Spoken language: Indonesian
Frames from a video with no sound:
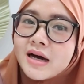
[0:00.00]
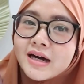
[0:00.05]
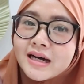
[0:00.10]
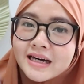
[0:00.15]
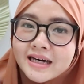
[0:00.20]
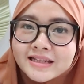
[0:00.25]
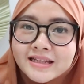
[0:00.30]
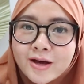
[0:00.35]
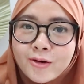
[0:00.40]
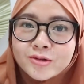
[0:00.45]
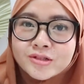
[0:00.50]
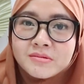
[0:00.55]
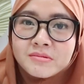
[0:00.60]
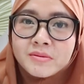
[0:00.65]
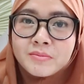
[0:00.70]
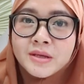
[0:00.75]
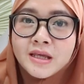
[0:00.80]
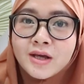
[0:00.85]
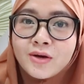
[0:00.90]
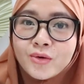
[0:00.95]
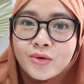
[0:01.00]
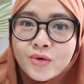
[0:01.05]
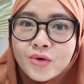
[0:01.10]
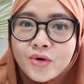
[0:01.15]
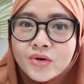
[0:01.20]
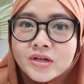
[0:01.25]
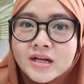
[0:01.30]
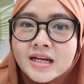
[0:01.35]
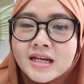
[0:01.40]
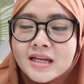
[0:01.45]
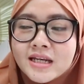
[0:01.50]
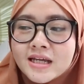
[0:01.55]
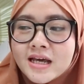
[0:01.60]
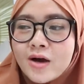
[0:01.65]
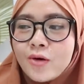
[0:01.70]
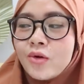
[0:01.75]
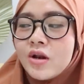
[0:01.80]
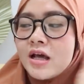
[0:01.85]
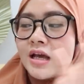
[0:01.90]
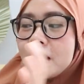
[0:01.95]
banget aku sampai bingung dan ini
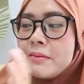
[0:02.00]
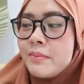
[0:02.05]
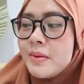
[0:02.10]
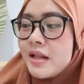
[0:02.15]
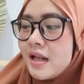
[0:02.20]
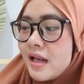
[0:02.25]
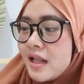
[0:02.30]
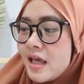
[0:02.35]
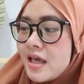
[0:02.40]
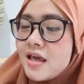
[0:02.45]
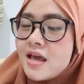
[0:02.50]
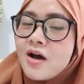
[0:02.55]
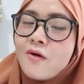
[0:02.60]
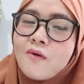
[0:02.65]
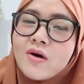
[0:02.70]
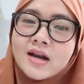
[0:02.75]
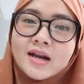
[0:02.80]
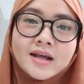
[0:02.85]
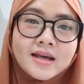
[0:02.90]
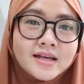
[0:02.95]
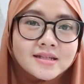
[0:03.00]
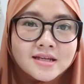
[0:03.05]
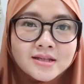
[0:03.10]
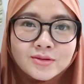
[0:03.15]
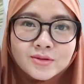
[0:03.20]
aku lagi pilih yang warnanya